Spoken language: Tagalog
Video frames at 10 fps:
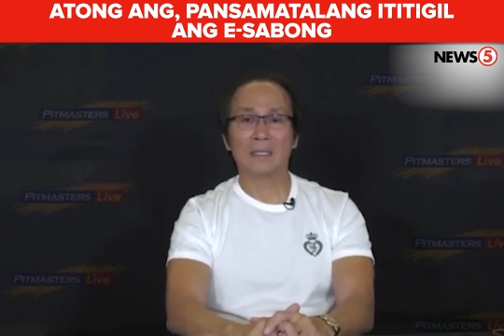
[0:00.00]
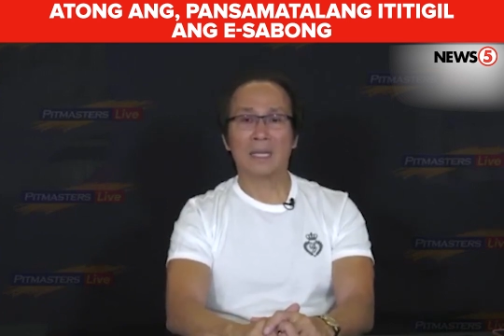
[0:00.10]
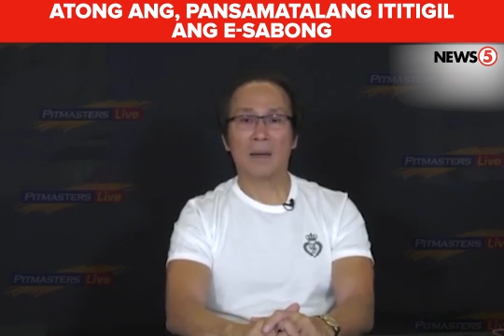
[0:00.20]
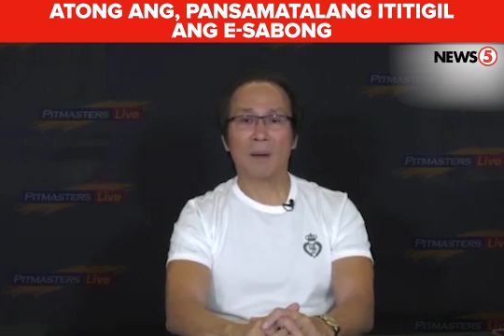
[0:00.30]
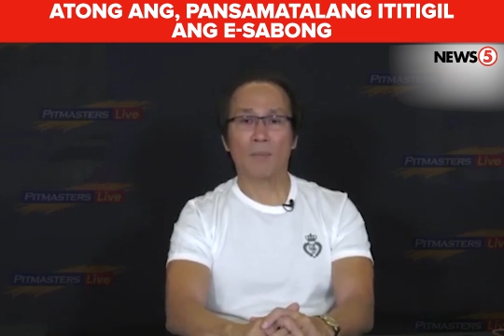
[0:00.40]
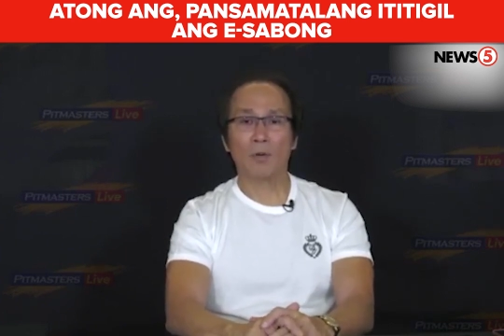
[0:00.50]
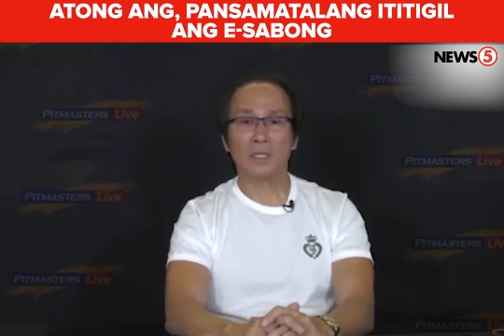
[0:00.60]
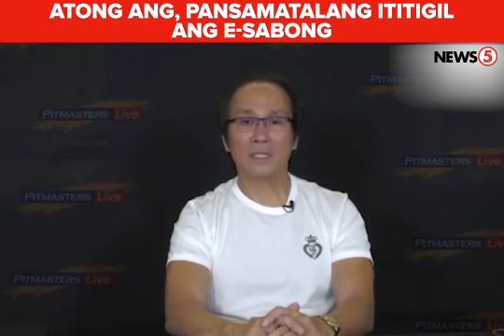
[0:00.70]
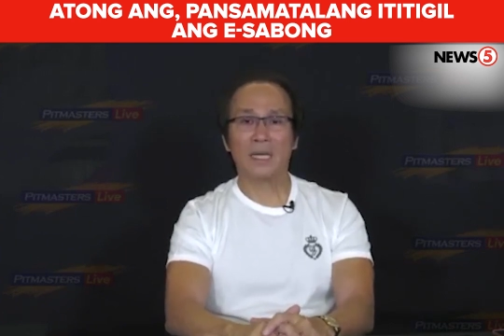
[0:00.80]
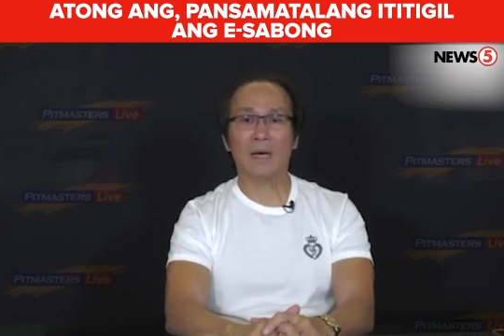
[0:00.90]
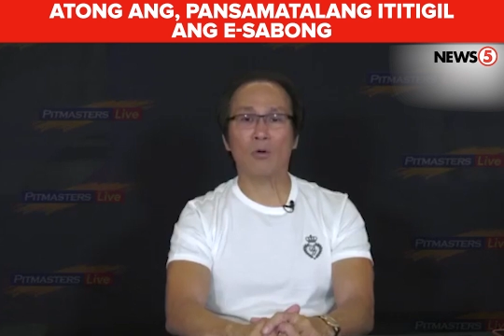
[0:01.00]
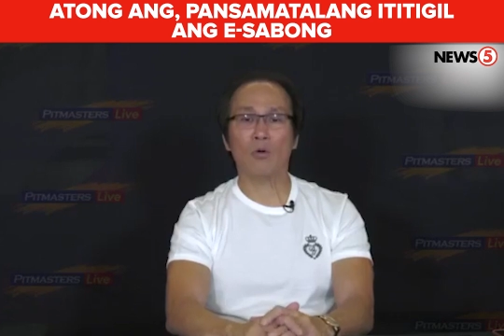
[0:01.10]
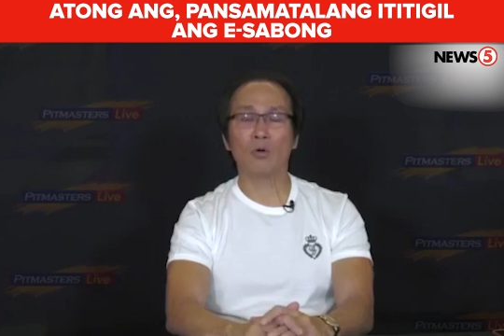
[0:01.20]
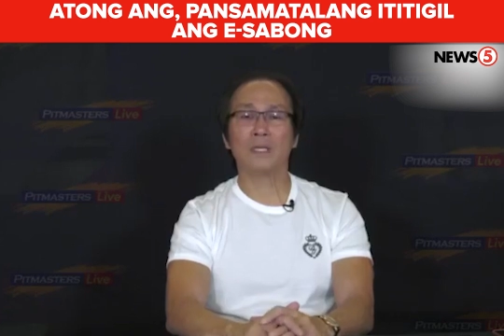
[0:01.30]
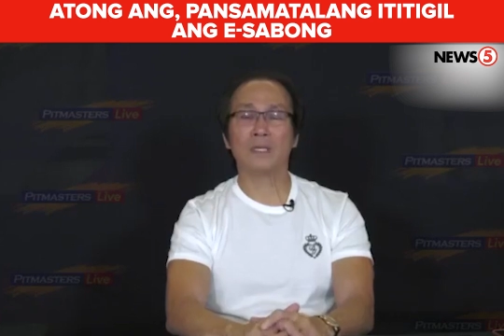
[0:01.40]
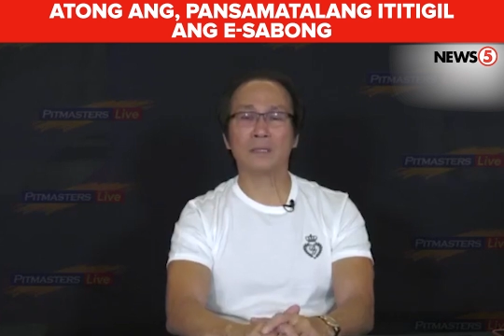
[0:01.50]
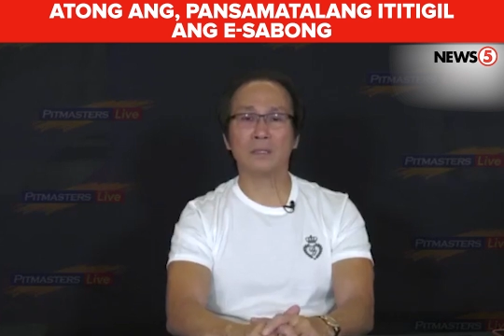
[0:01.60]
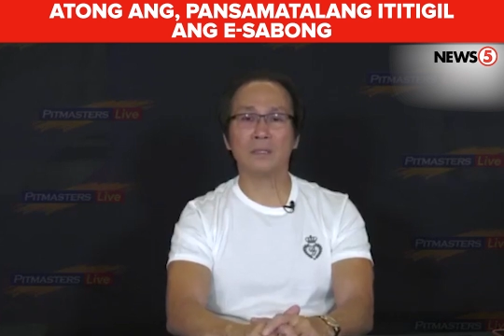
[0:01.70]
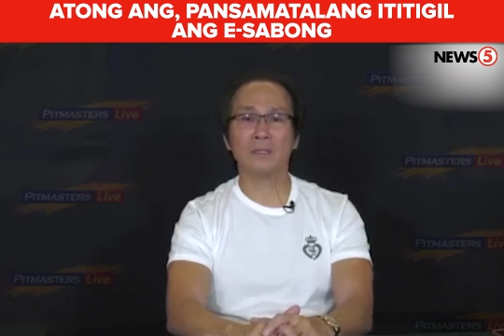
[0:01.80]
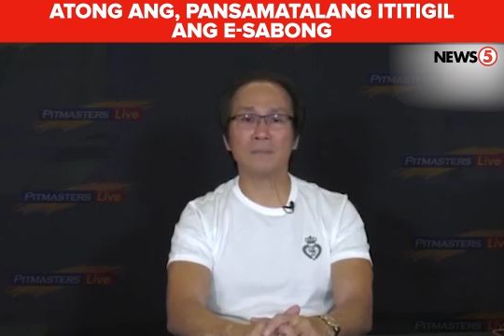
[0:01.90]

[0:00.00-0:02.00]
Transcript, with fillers: tamang polisiya ukol dito.